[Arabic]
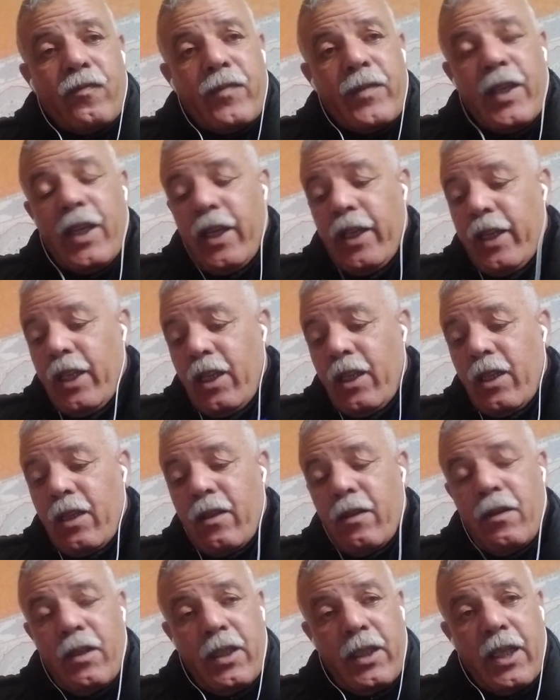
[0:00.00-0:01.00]
يعني
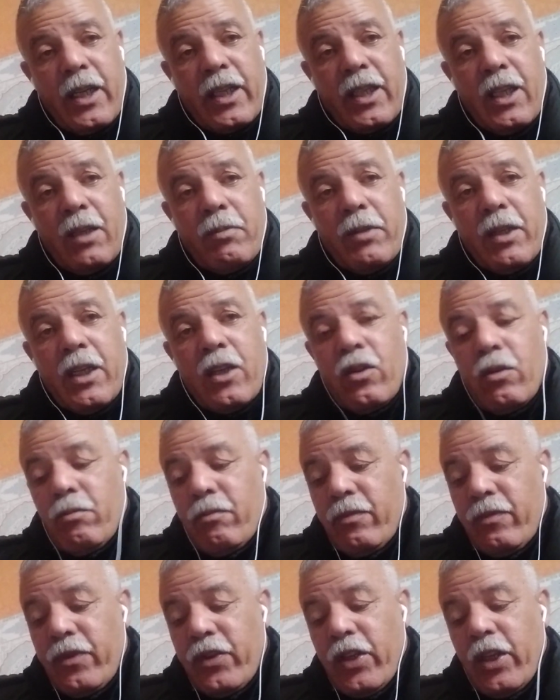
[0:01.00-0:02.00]
الترتيب
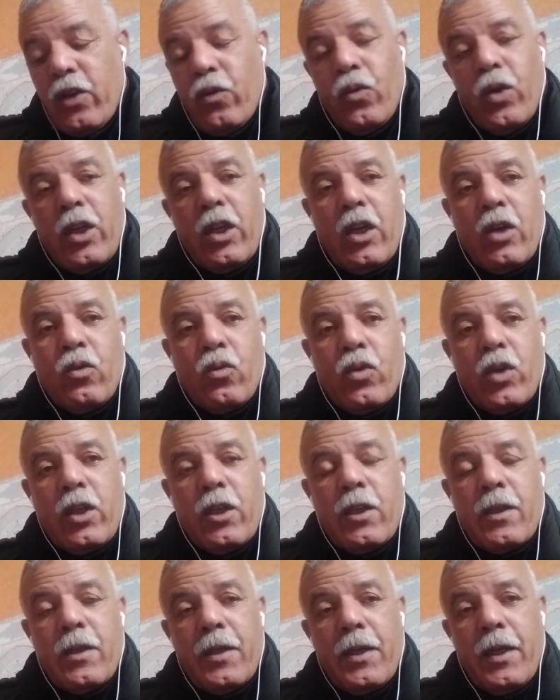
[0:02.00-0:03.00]
ديالهم جا هو
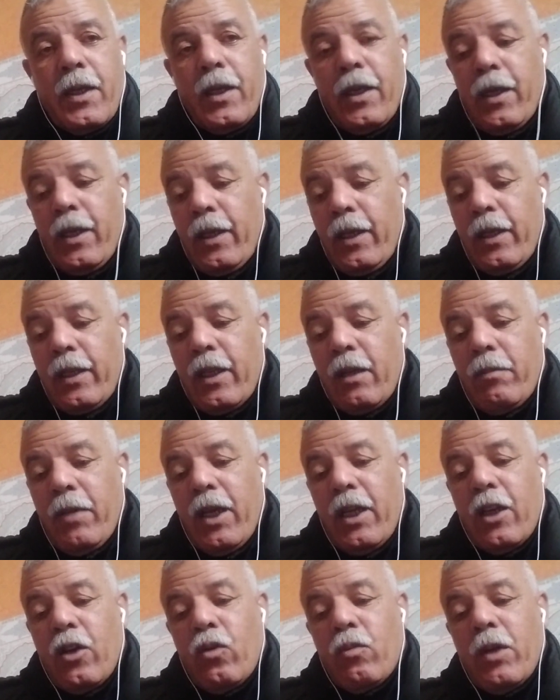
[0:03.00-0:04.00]
الأول إذا
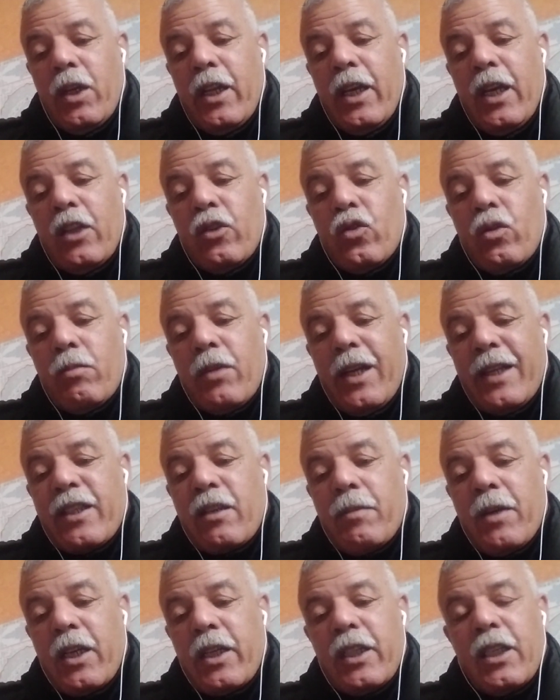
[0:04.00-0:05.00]
بحال هما اللي عندهم
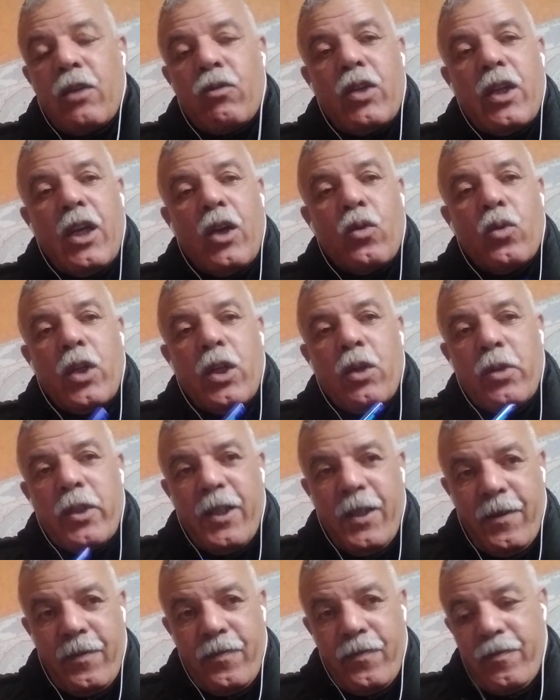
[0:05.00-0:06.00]
الأسبقية
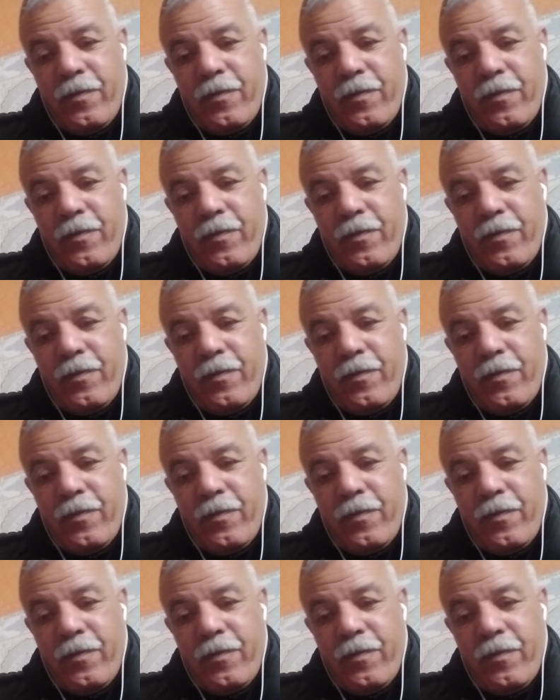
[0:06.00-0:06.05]
والأولوية